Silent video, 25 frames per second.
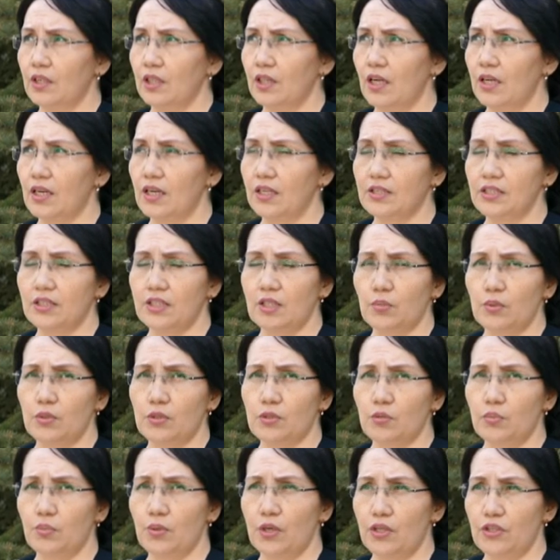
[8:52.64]
характера
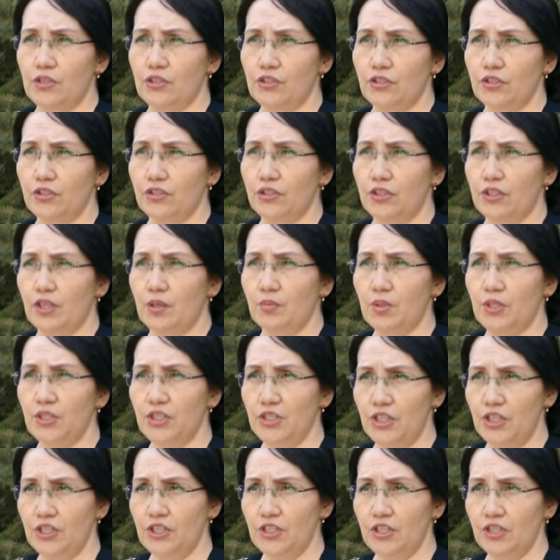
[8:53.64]
поступающих
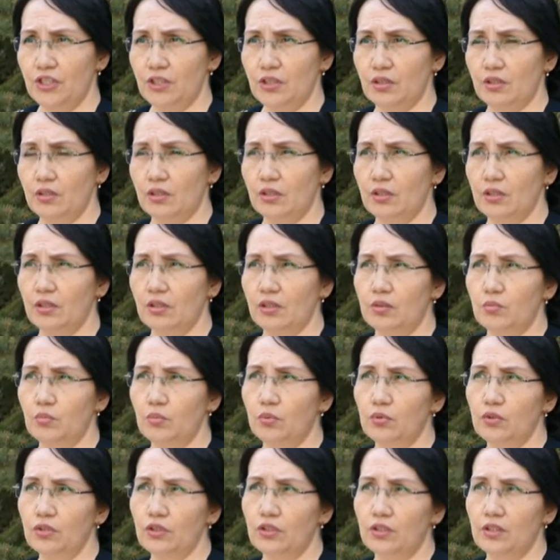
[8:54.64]
обращений, э,
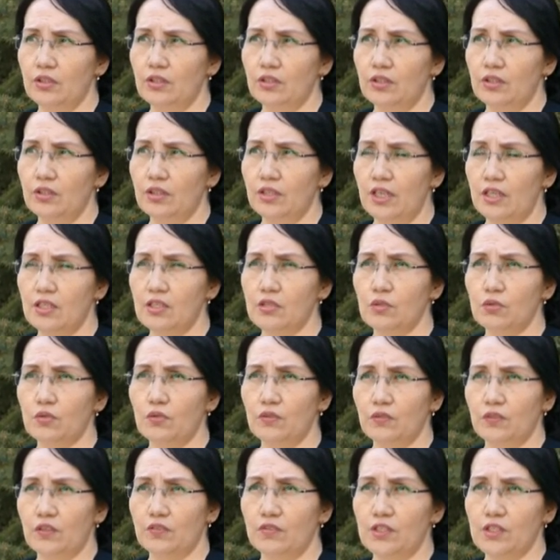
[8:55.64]
будет э,
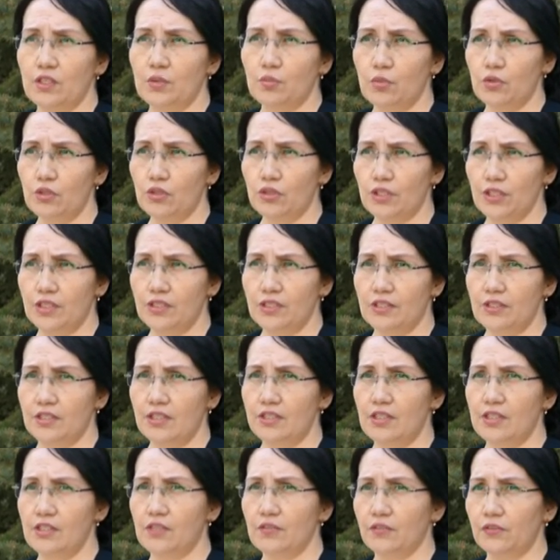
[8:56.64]
реализована возможность
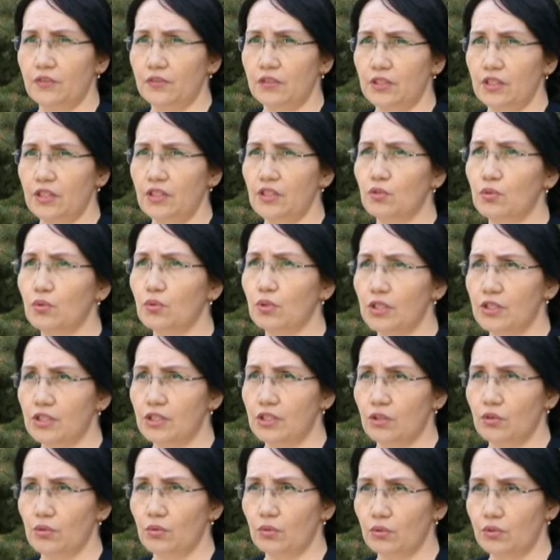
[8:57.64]
задействования и других
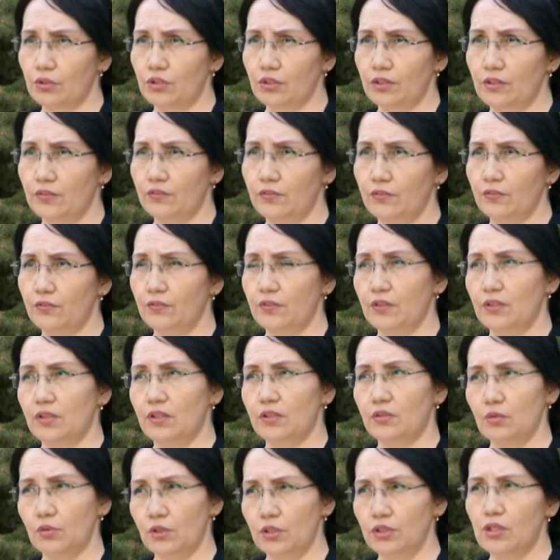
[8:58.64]
сотрудников,
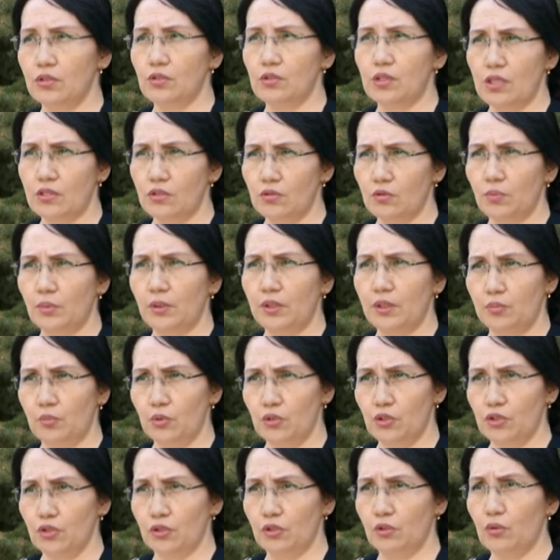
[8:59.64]
э, других государственных
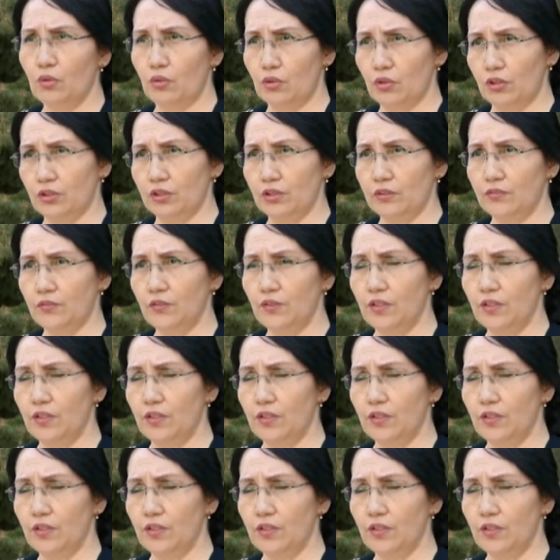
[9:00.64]
полномочных органов.